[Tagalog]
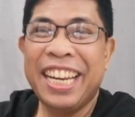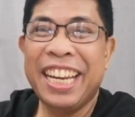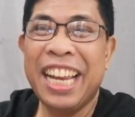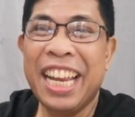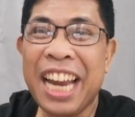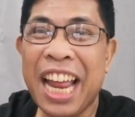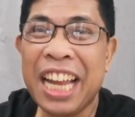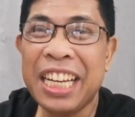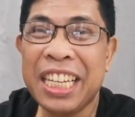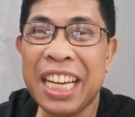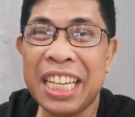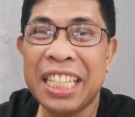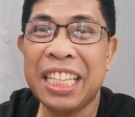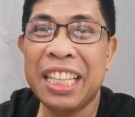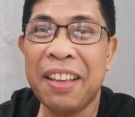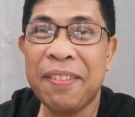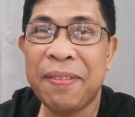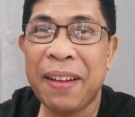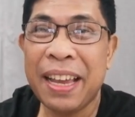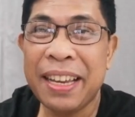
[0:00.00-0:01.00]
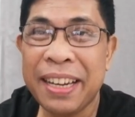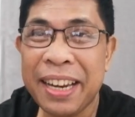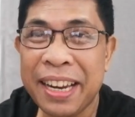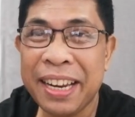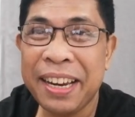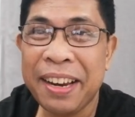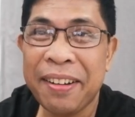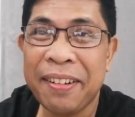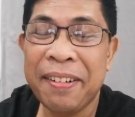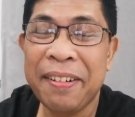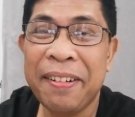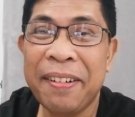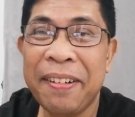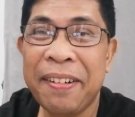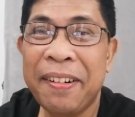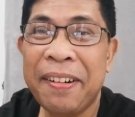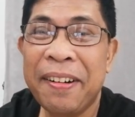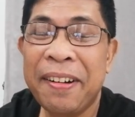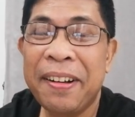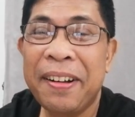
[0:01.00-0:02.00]
Di na justify ninyo
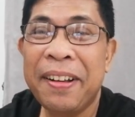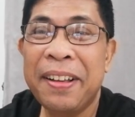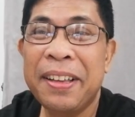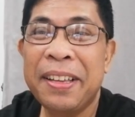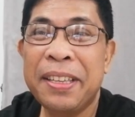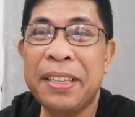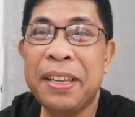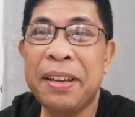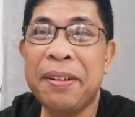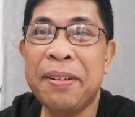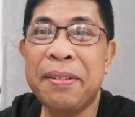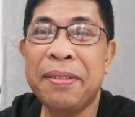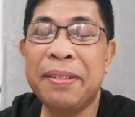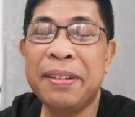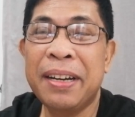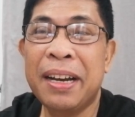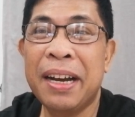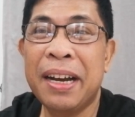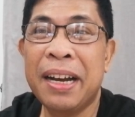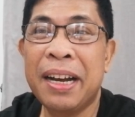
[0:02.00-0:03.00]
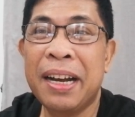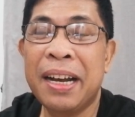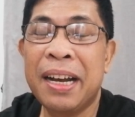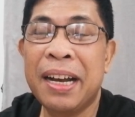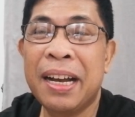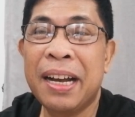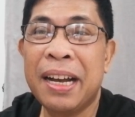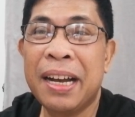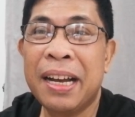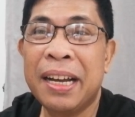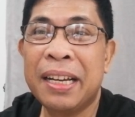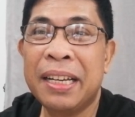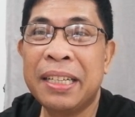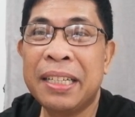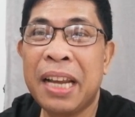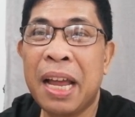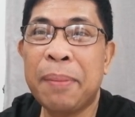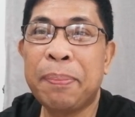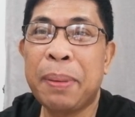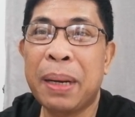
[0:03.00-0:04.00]
yung
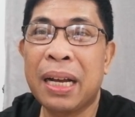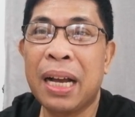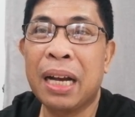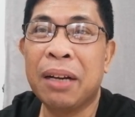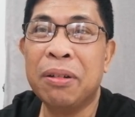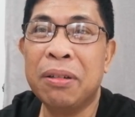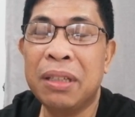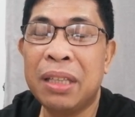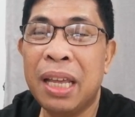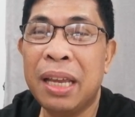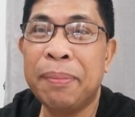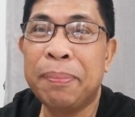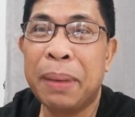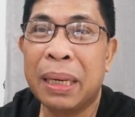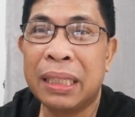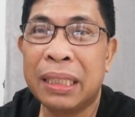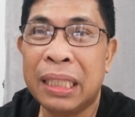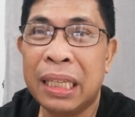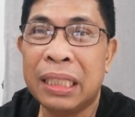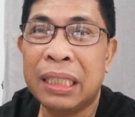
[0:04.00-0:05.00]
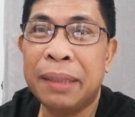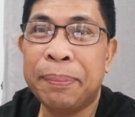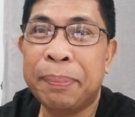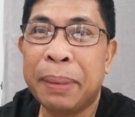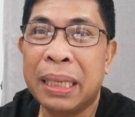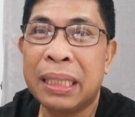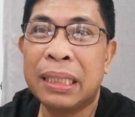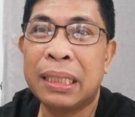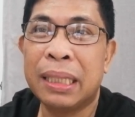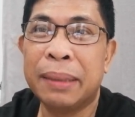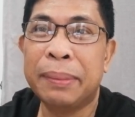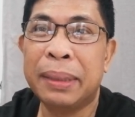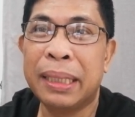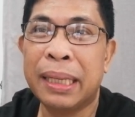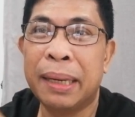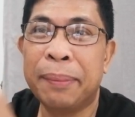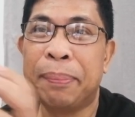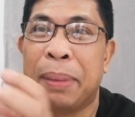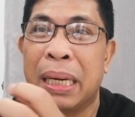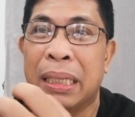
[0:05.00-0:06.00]
uh, napakakunting participant sa
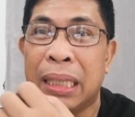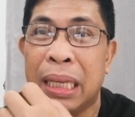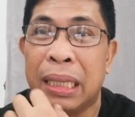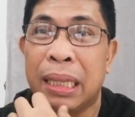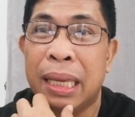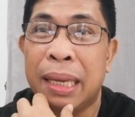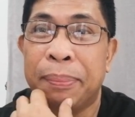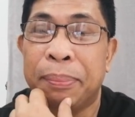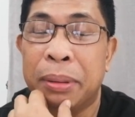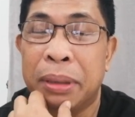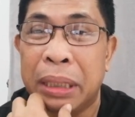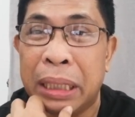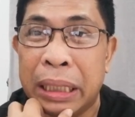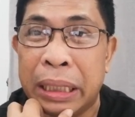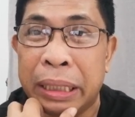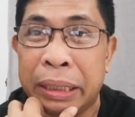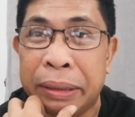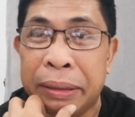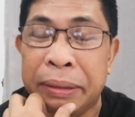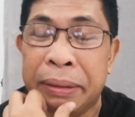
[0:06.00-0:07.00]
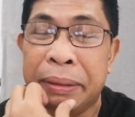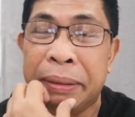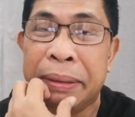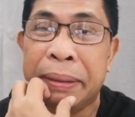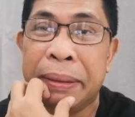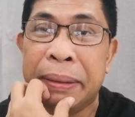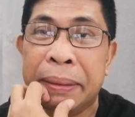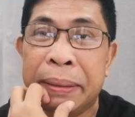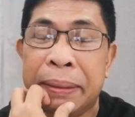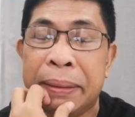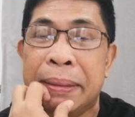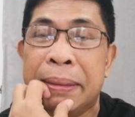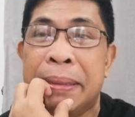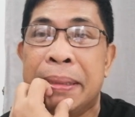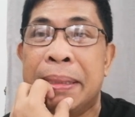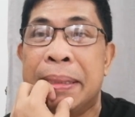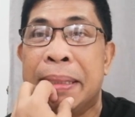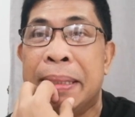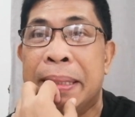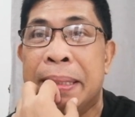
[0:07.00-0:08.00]
mga pagtitipon ninyo.
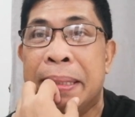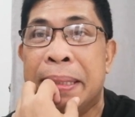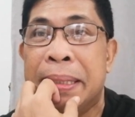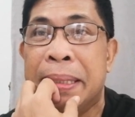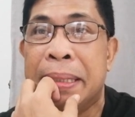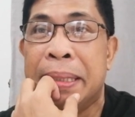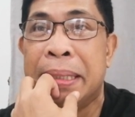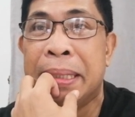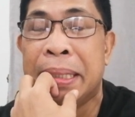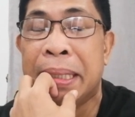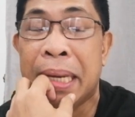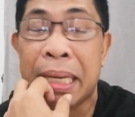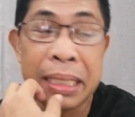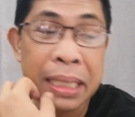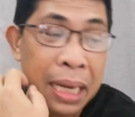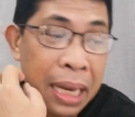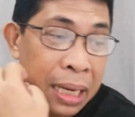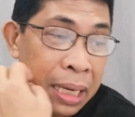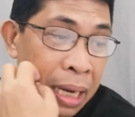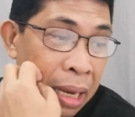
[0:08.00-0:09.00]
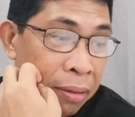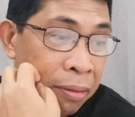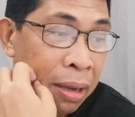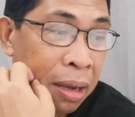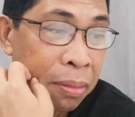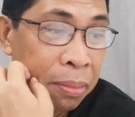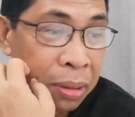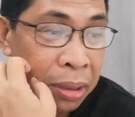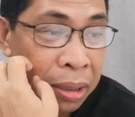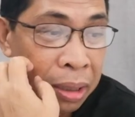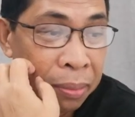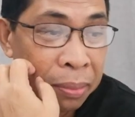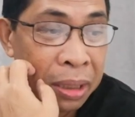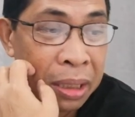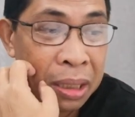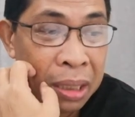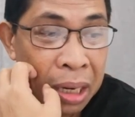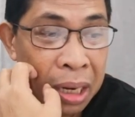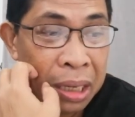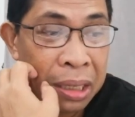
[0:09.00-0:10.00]
Kasi yan, yeah, we observe,
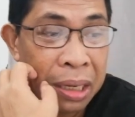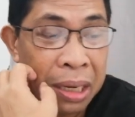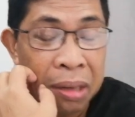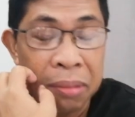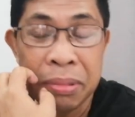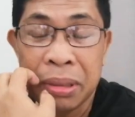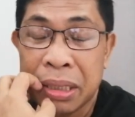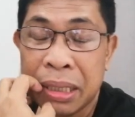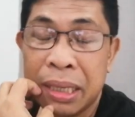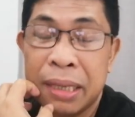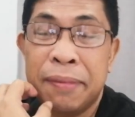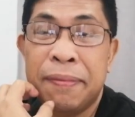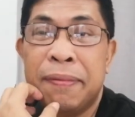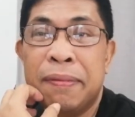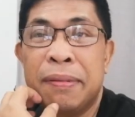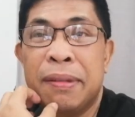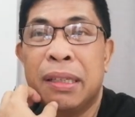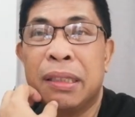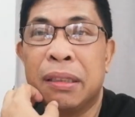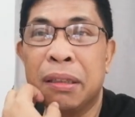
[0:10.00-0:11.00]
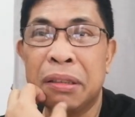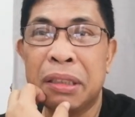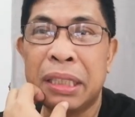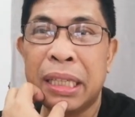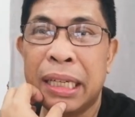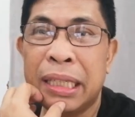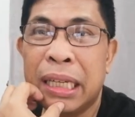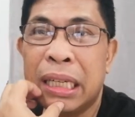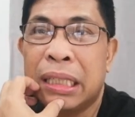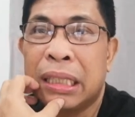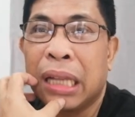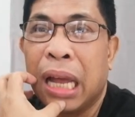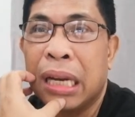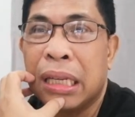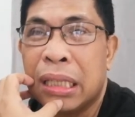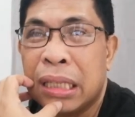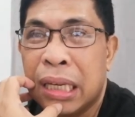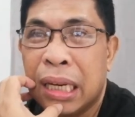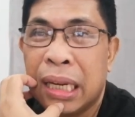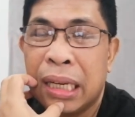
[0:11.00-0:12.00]
strictly observe social
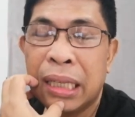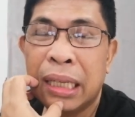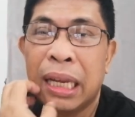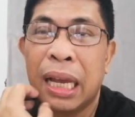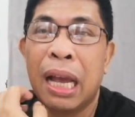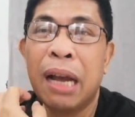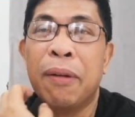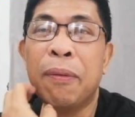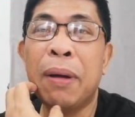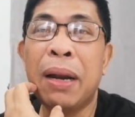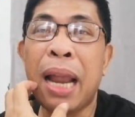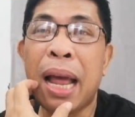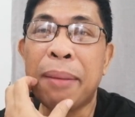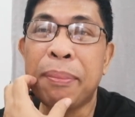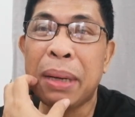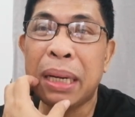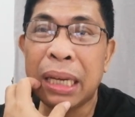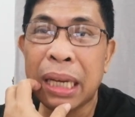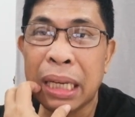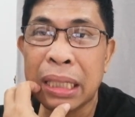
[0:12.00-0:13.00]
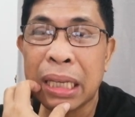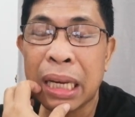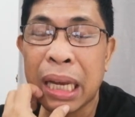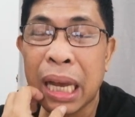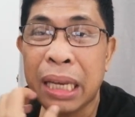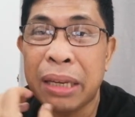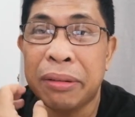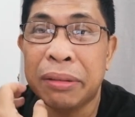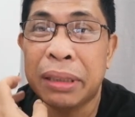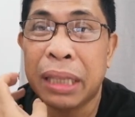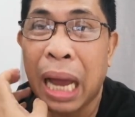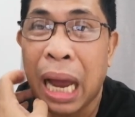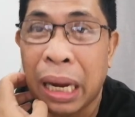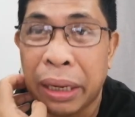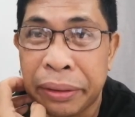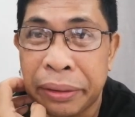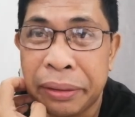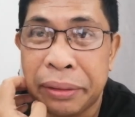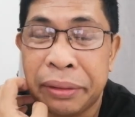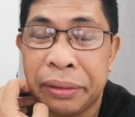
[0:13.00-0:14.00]
distancing. Wala man kasi kayong
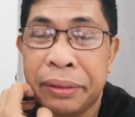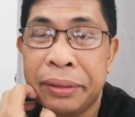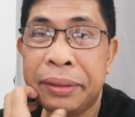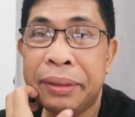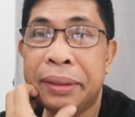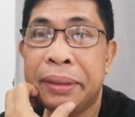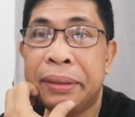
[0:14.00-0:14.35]
tao,